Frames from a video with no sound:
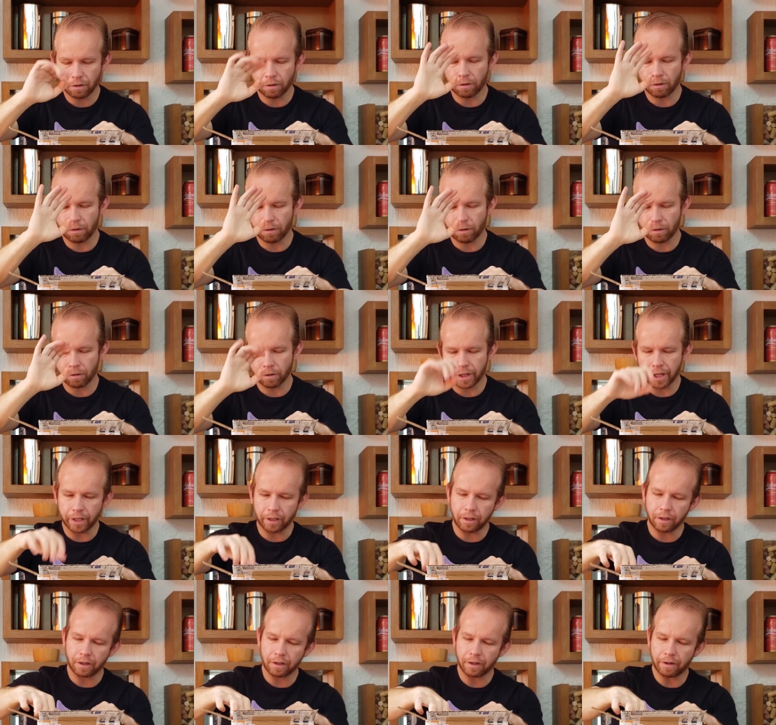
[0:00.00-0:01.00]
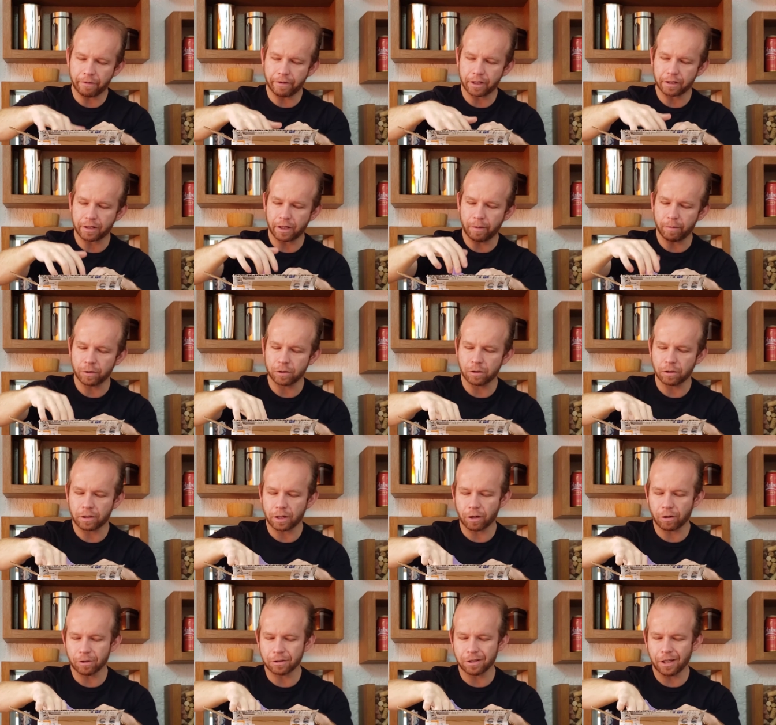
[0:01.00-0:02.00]
Ok, a ver, traemos
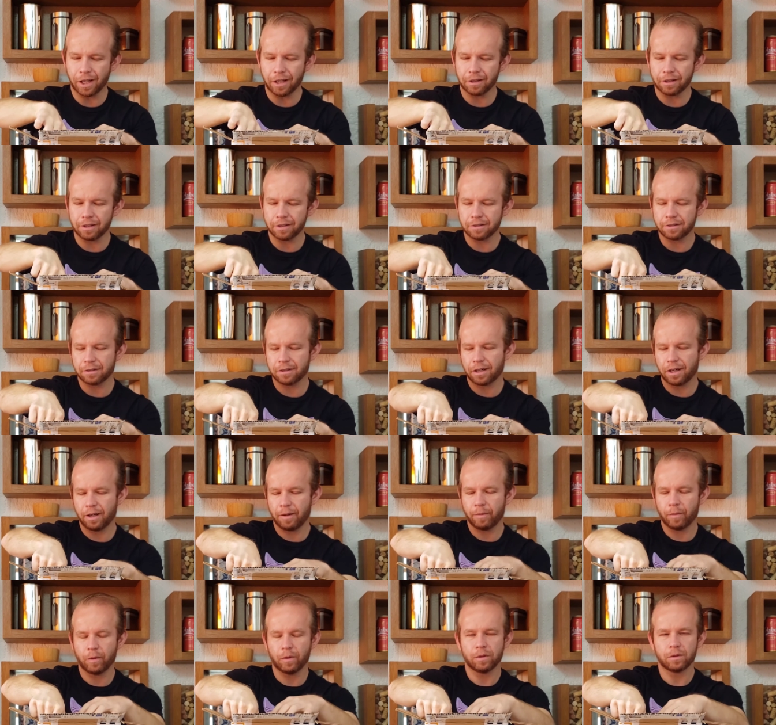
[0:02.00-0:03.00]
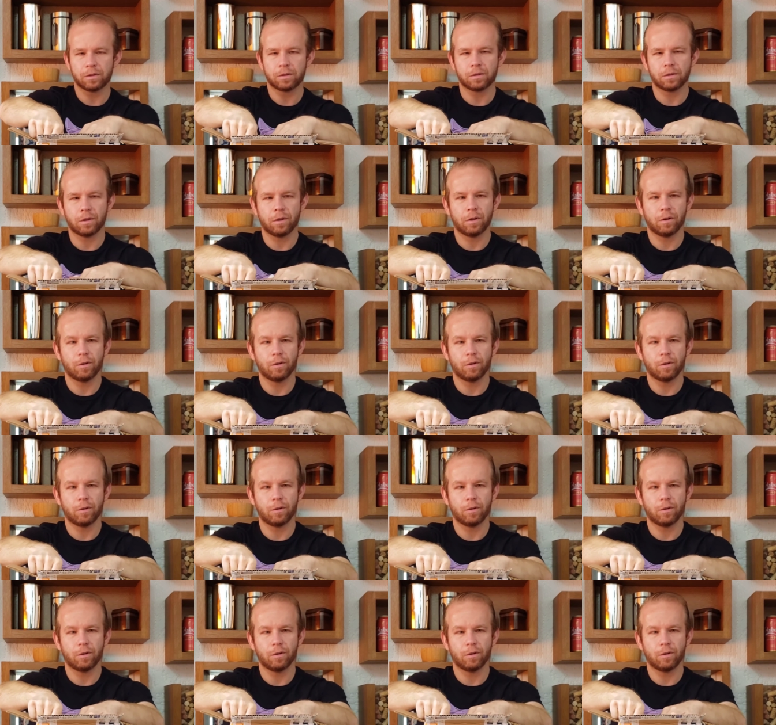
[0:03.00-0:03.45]
otra cosa antes. Traemos